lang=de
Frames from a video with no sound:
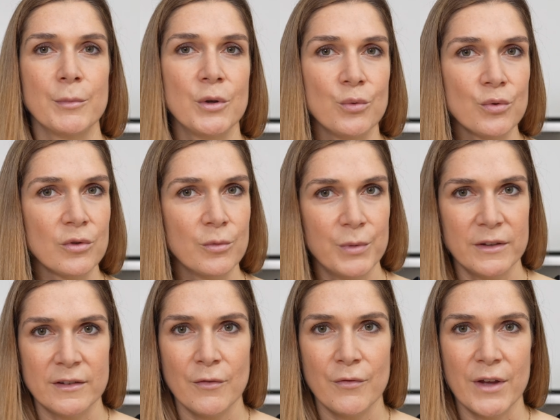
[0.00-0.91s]
Minuten,
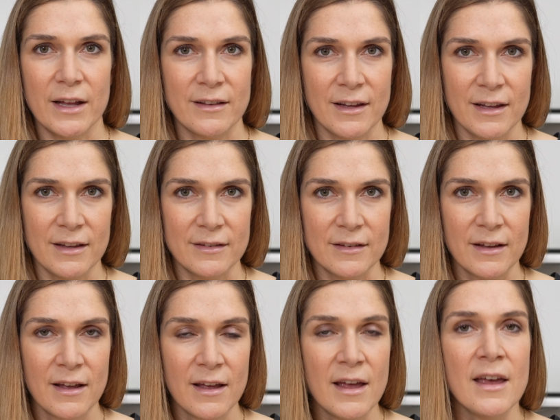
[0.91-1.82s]
bis sie fertig ist.
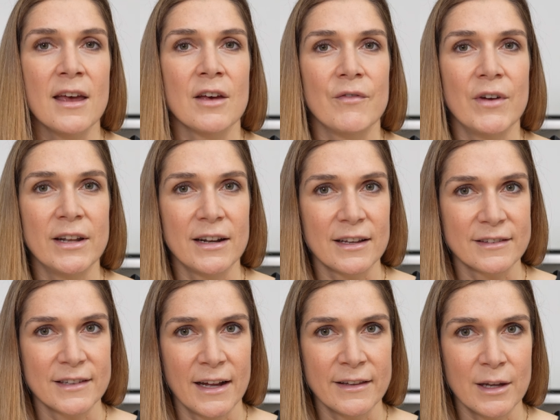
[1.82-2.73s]
Wenn ihr
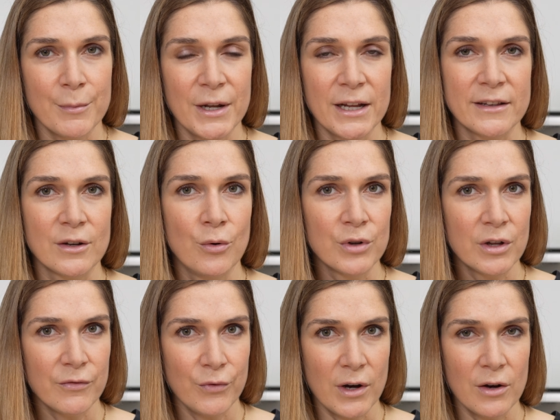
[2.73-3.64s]
Lasagneblätter
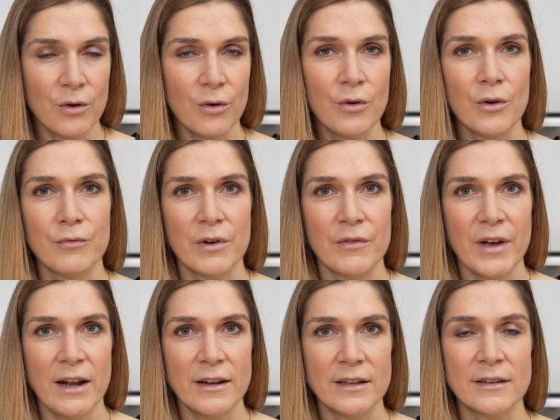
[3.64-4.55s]
ohne Vorkochen
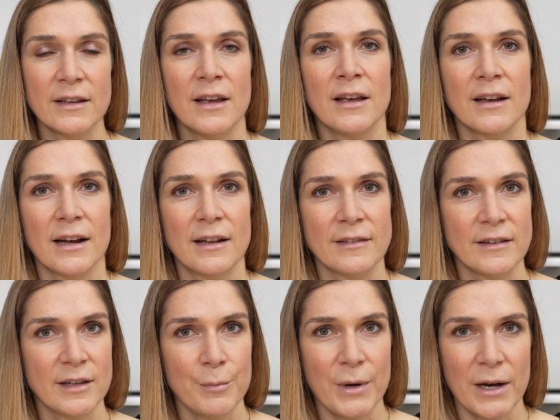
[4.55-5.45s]
verwendet, kann
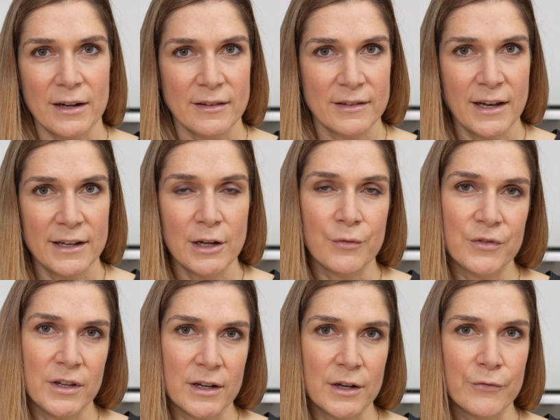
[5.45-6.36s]
sich die Backzeit auf
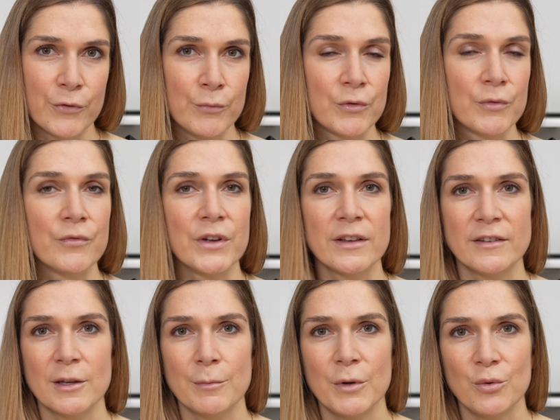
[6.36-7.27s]
ca.
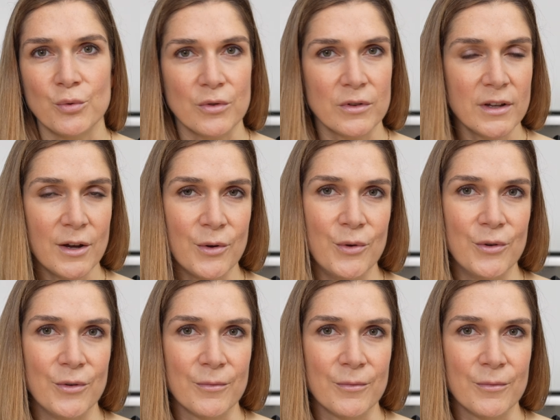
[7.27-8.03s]
45 Minuten erhöhen.